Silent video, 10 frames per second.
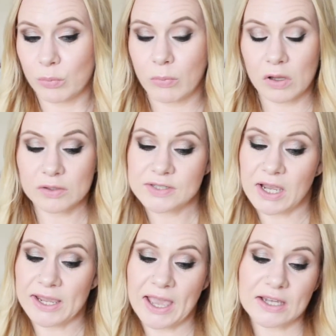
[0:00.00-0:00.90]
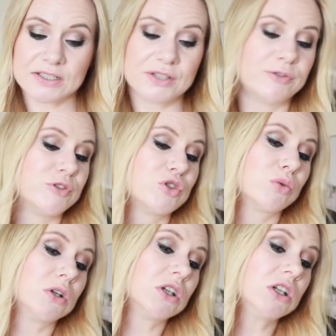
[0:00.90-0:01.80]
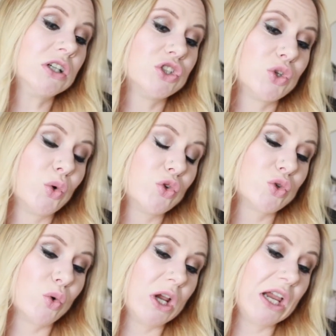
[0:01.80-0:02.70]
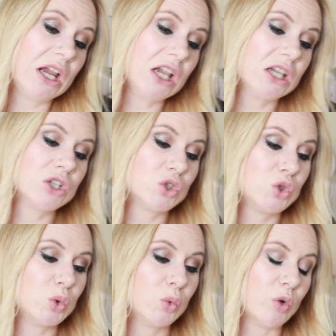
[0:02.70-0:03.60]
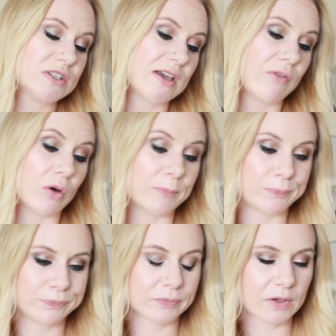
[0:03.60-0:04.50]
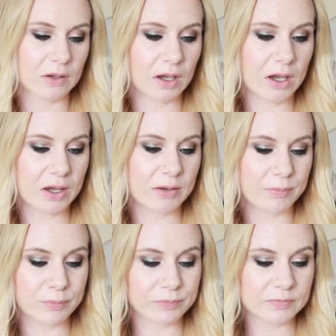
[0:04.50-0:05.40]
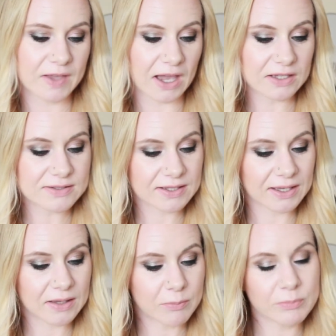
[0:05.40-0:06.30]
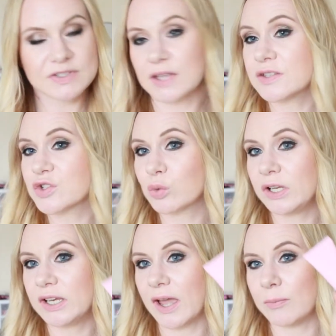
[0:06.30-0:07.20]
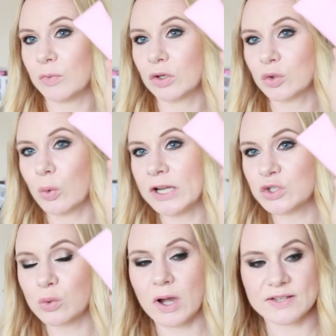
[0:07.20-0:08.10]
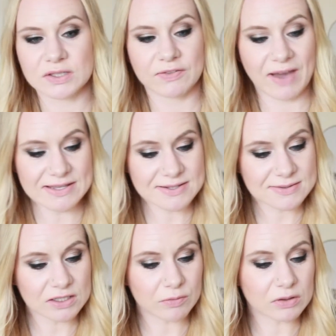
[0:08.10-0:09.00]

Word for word: Multi-Active Jewel, Jewel, Jewel, whatever ähm, Tagescreme, Sunscreen, I'm not quite sure, also ich weiß es nicht